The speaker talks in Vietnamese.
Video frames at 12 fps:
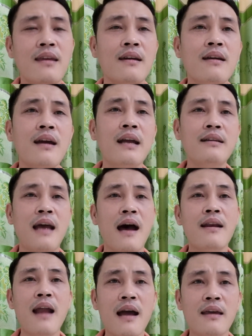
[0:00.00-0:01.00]
những cái khán
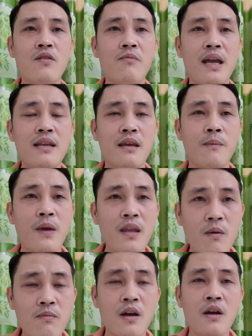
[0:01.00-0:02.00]
giả đang yêu mến chị Phi
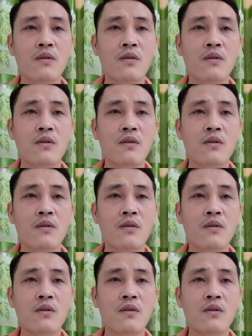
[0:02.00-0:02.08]
Nhung